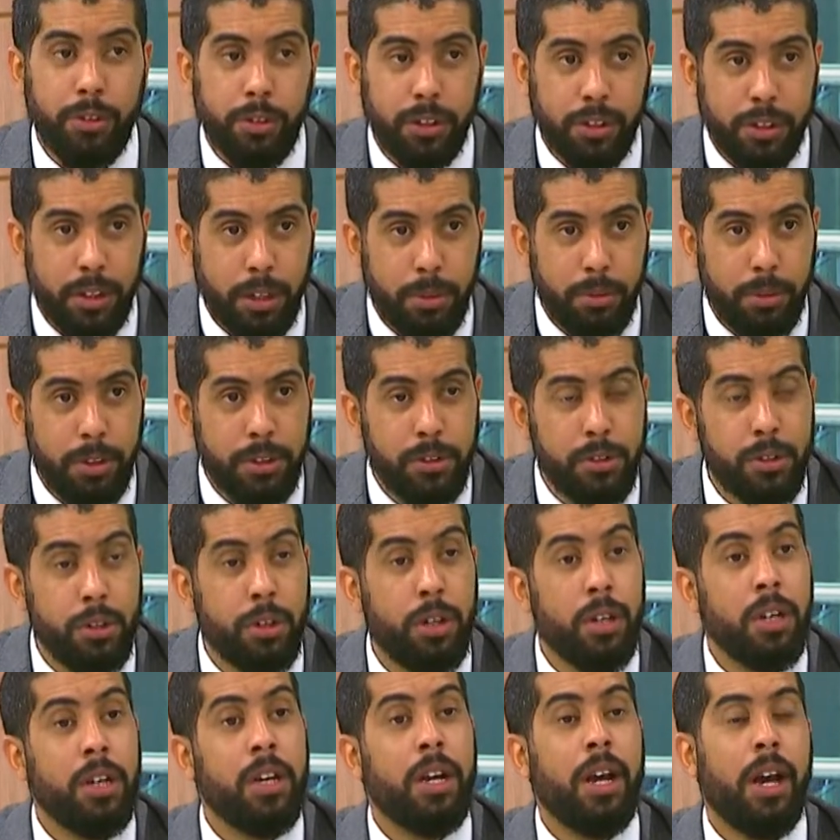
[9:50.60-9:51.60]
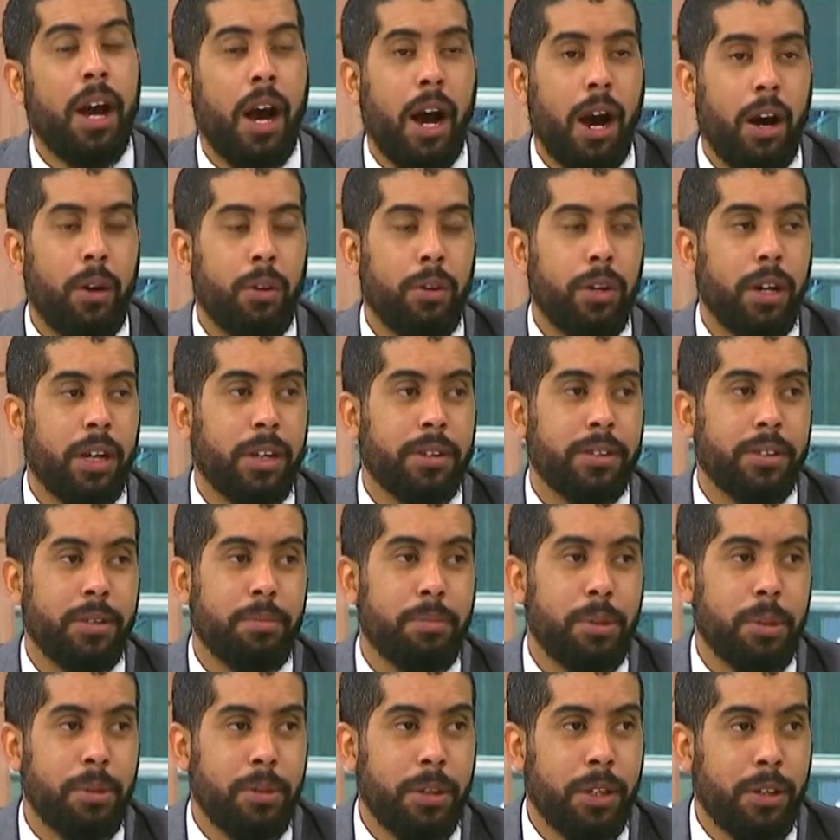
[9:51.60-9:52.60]
de servicio. Ahora se
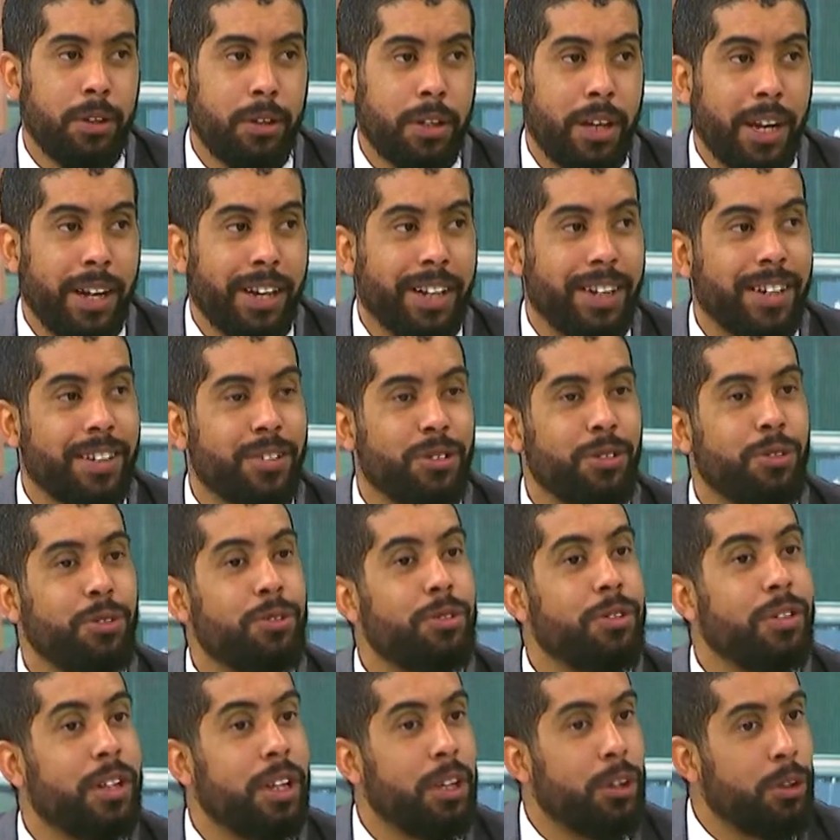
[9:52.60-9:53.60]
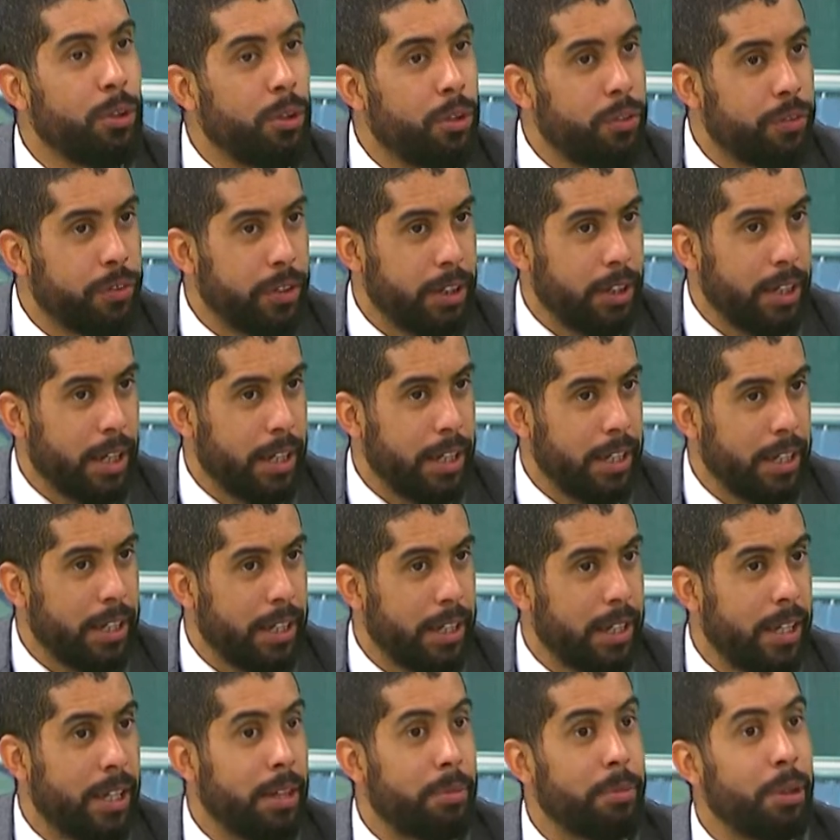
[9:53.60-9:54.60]
previeron la creación de dos fiscalías
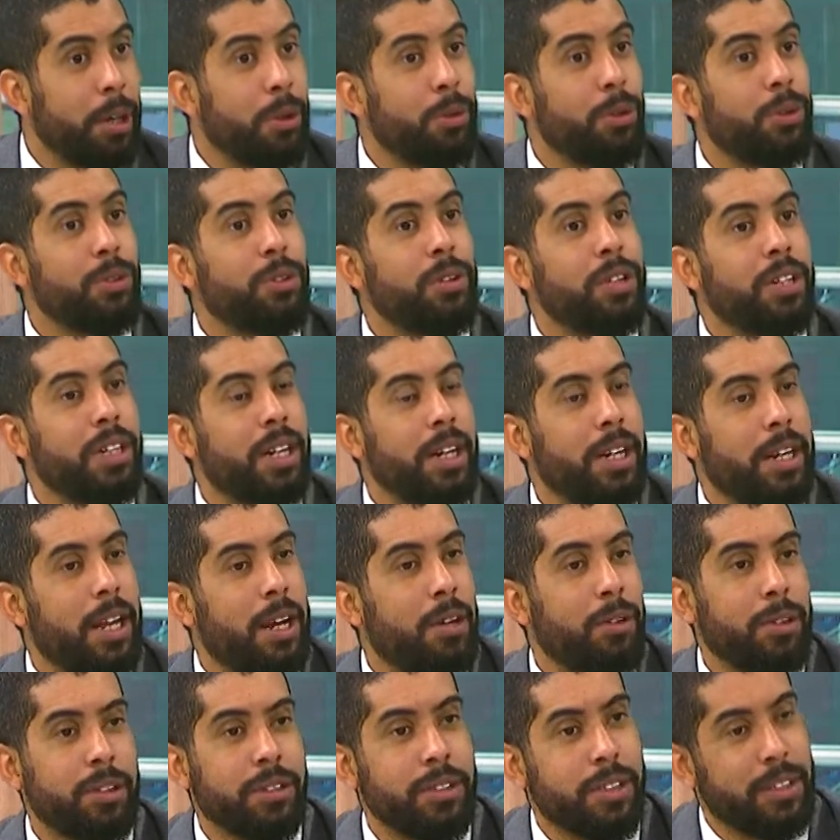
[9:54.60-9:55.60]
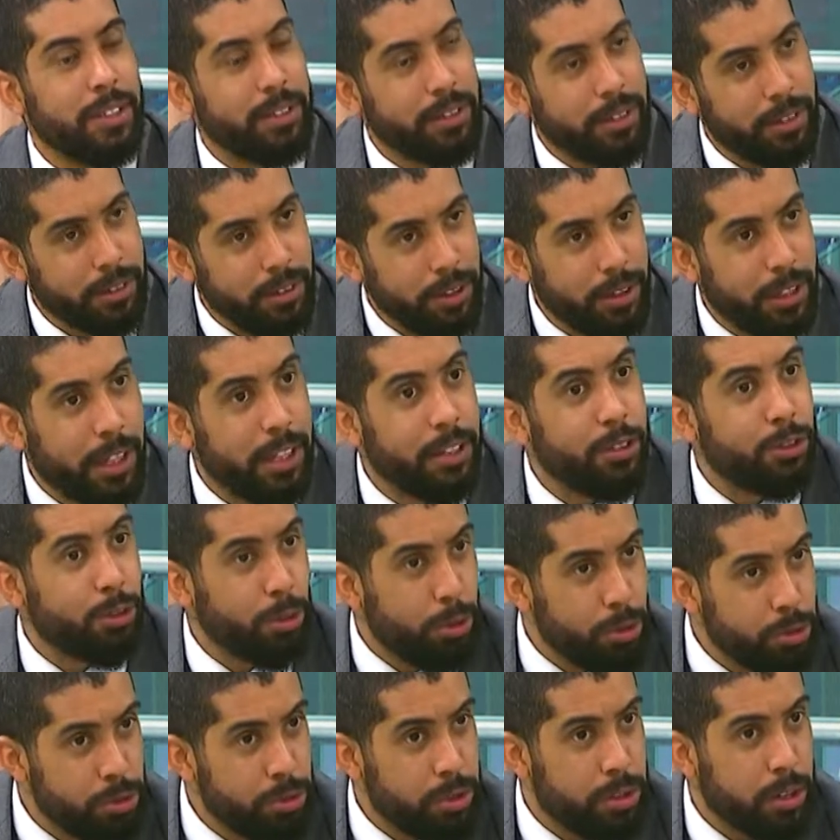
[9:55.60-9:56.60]
nada más, cuando en realidad lo que se necesita es
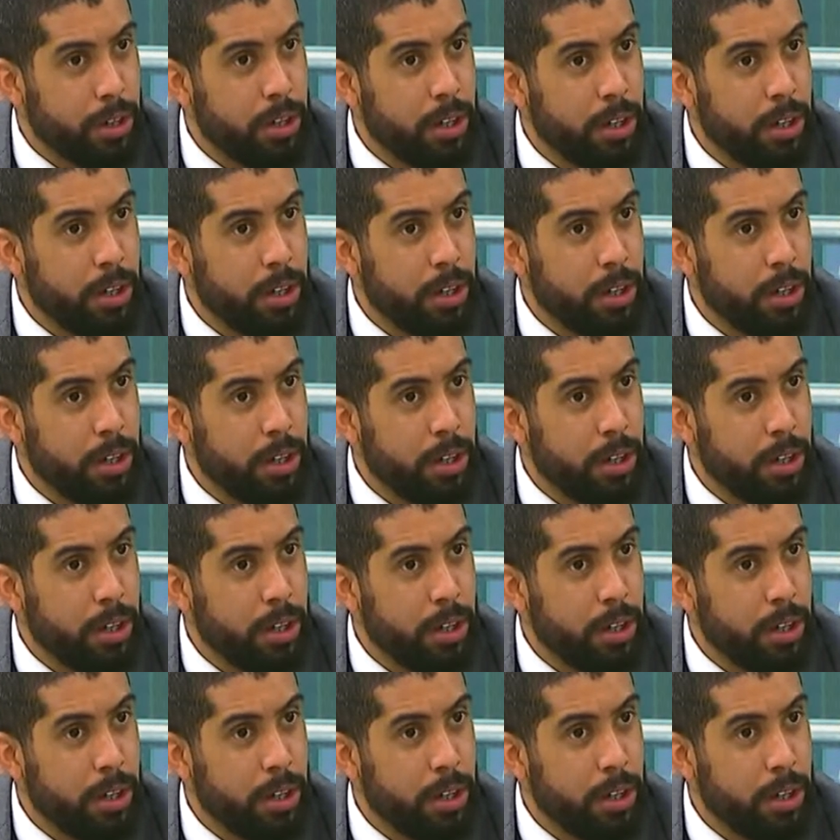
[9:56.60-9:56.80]
11